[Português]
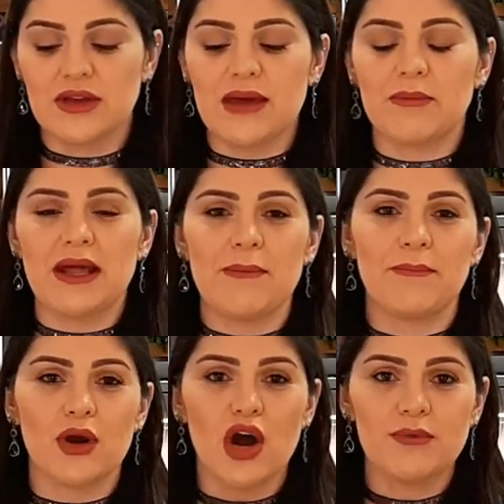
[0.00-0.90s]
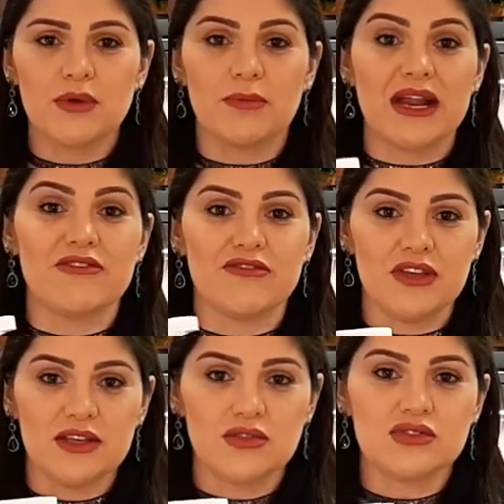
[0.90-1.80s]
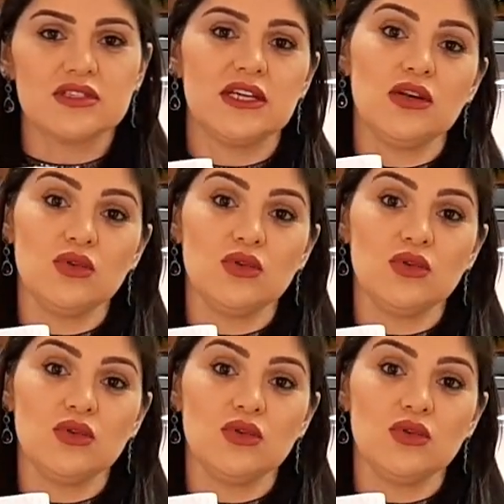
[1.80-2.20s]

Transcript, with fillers: que é, pra, é próprio para vidros e